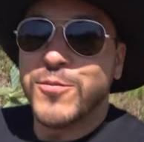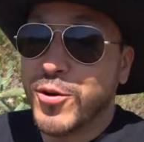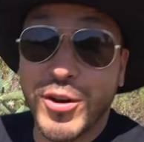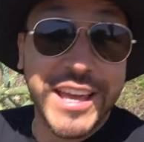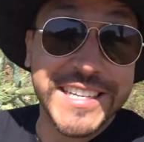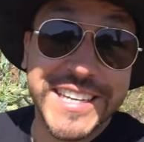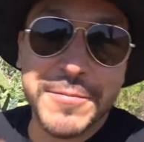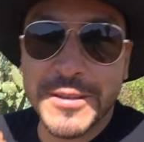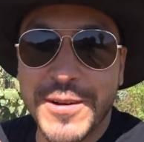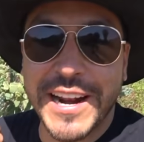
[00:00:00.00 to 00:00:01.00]
porque esta
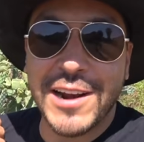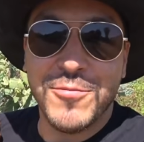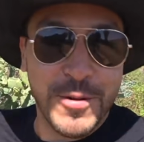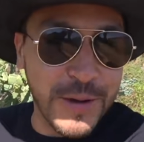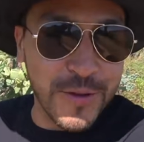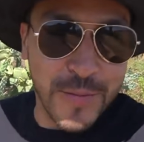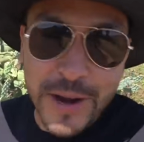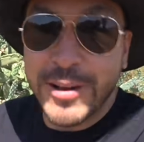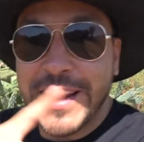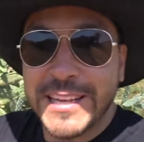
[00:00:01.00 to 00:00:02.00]
camisa me la regaló mi hermano
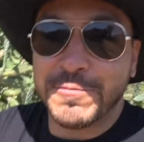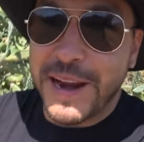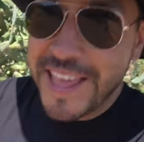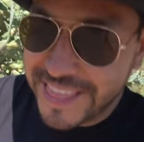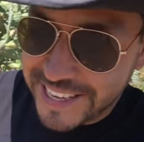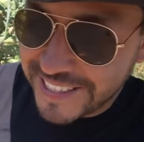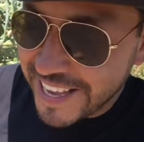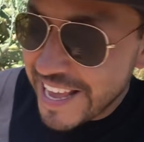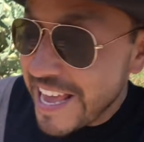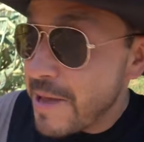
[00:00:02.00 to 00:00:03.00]
Mario, el de las paletas.
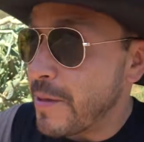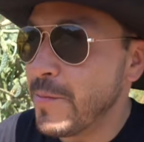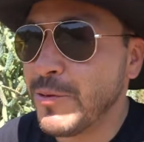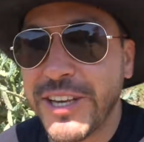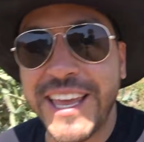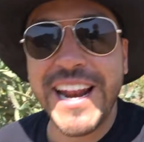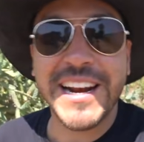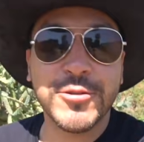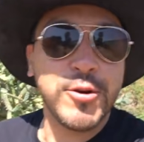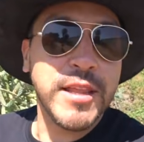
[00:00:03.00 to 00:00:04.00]
Y venimos aquí a la
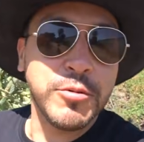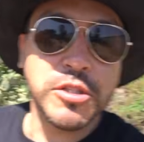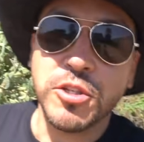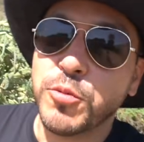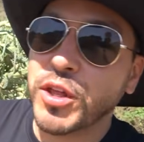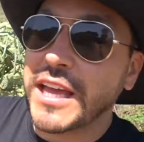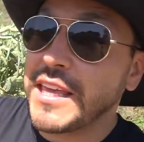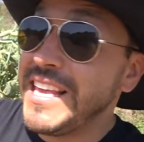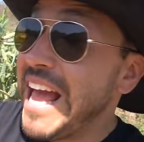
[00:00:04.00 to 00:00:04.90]
Resolona muchachos, porque aquí